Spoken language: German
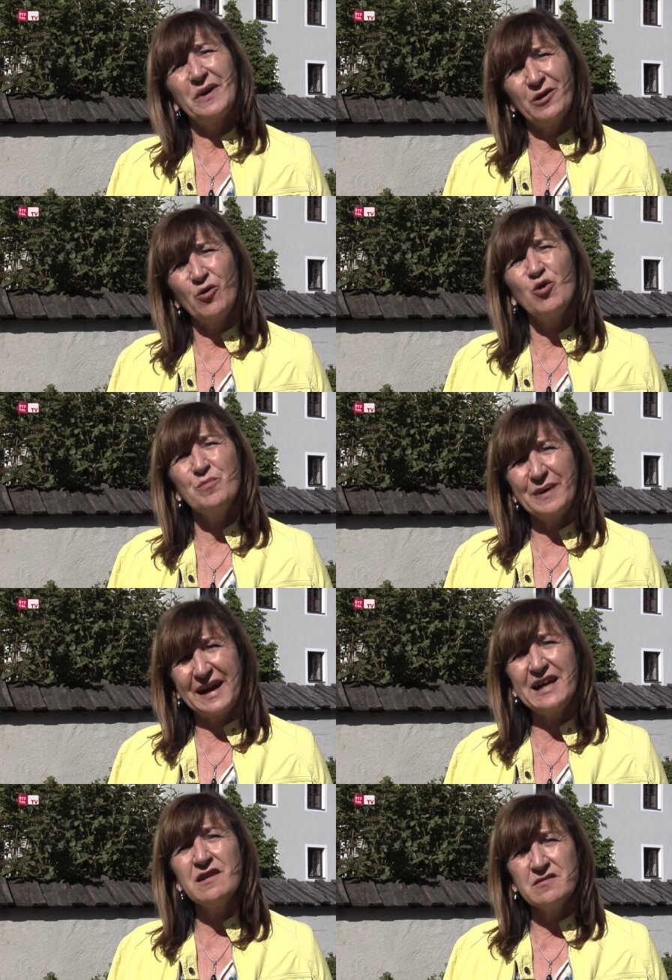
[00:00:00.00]
Pädagogen
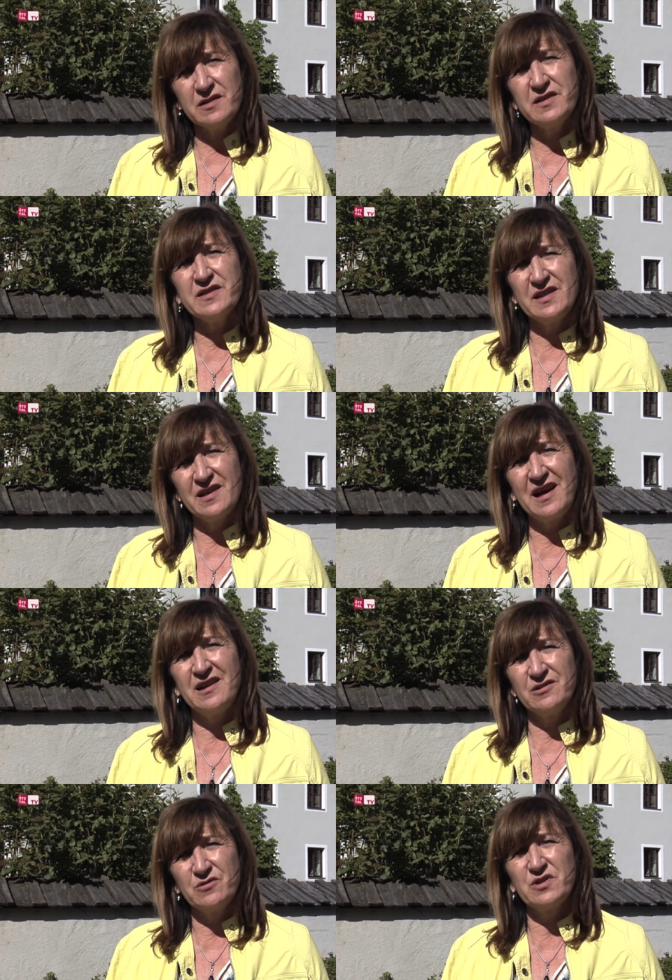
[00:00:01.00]
prägen diese
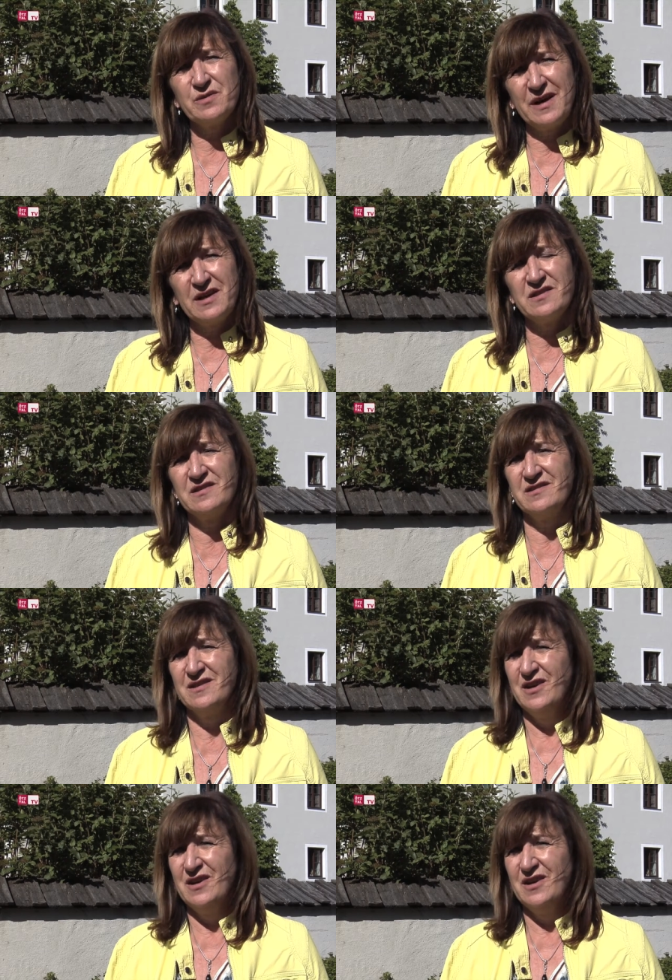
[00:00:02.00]
Haltungsweisen.